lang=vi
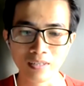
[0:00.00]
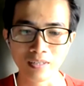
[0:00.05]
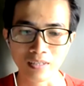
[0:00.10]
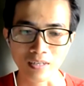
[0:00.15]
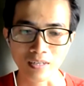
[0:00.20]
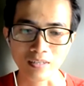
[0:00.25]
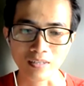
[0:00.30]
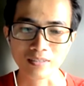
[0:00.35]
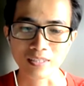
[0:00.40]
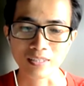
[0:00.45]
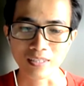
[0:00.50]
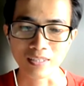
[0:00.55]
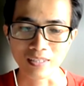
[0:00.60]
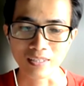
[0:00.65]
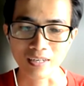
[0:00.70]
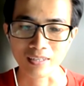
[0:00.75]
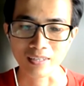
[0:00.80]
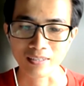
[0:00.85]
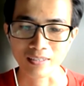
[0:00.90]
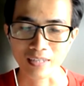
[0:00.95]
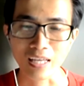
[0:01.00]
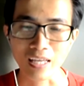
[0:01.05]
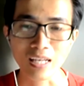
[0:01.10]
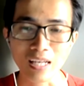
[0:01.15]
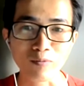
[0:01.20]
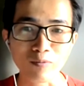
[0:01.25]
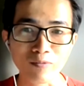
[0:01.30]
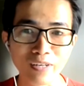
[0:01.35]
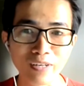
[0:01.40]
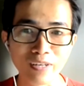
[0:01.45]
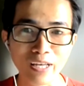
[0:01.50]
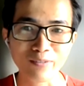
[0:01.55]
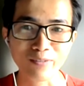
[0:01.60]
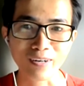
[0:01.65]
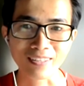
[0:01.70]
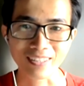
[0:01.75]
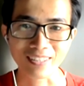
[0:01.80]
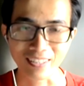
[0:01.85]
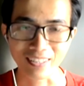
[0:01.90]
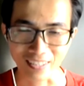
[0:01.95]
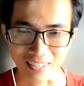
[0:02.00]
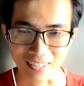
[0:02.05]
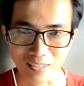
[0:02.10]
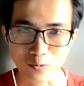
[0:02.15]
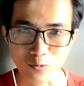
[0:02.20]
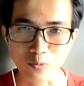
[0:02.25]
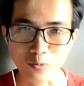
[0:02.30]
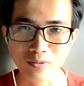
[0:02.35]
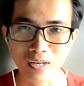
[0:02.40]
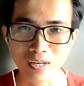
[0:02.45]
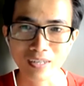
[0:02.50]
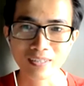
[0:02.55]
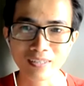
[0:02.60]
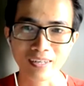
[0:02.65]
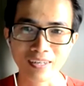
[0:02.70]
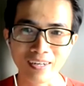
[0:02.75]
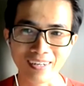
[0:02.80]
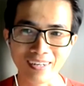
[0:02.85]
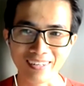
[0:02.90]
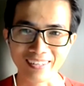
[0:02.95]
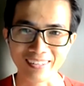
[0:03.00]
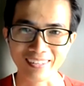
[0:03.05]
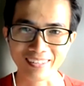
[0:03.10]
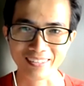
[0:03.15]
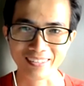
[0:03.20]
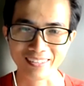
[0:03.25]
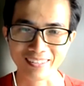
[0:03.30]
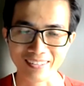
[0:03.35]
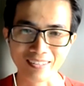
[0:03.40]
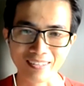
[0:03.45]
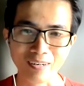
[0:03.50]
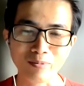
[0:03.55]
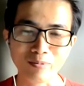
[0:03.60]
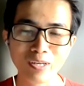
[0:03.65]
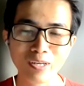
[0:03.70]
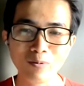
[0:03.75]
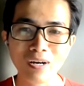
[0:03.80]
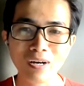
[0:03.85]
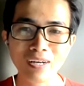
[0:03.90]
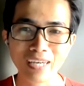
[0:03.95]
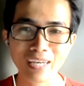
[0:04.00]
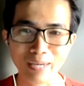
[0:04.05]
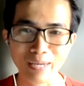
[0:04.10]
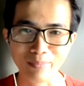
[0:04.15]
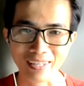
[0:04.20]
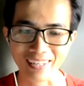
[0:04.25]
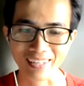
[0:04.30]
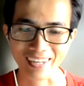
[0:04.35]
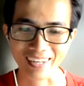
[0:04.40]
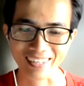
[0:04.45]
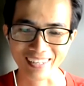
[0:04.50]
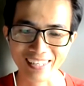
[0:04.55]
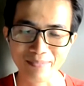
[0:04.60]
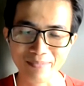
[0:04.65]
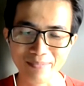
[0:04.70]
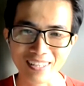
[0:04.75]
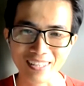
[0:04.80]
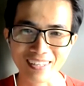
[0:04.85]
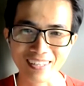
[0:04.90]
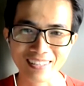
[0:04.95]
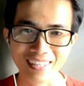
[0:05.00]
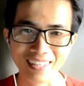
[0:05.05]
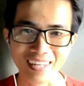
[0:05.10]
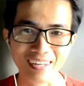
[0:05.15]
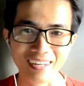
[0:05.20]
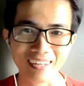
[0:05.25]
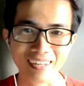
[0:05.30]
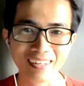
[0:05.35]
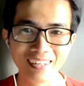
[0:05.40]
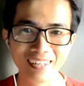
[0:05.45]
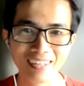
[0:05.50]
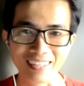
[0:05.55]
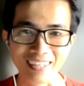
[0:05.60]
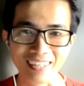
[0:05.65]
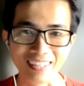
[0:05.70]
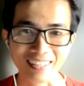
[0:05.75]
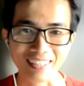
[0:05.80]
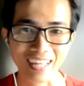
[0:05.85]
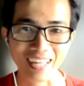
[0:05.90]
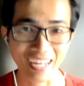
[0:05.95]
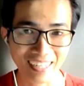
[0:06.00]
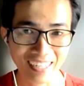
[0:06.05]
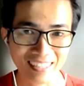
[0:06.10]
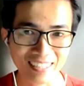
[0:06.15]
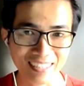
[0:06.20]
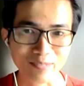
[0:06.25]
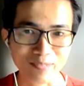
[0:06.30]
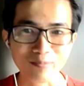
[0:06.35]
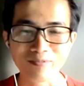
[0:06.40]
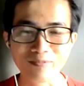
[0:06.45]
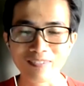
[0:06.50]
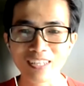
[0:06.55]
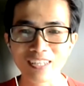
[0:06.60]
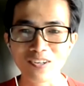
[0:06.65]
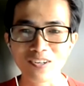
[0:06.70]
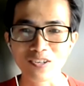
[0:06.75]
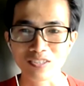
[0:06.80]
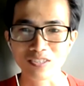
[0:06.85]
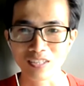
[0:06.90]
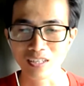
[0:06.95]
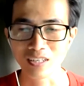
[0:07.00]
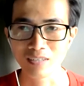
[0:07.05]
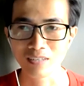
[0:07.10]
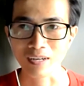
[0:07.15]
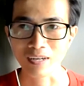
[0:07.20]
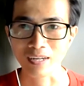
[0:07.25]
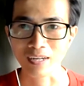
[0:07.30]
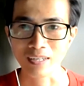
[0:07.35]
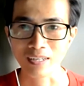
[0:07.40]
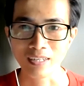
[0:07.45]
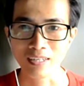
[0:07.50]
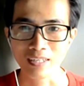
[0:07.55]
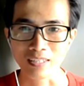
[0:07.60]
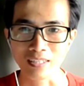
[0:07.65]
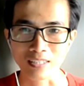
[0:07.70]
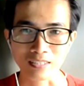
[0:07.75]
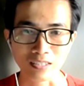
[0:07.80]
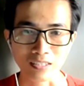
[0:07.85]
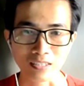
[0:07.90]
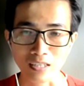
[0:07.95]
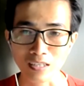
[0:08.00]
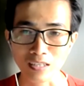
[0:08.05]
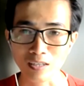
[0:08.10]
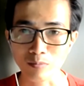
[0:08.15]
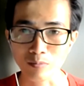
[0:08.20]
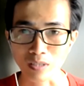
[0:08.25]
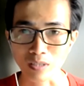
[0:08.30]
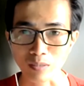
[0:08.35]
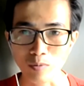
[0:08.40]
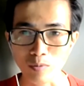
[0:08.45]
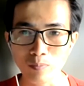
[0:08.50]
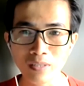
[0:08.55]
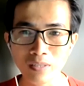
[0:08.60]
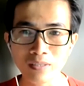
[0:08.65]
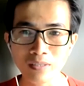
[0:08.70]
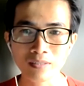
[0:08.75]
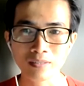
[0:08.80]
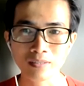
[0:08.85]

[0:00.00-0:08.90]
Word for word: à, thì à, đây là một video phần thưởng của tân à, trong cái khóa kem này à, khi mà tân thà, à, thắng trong cái trò chơi và thực sự tân không được public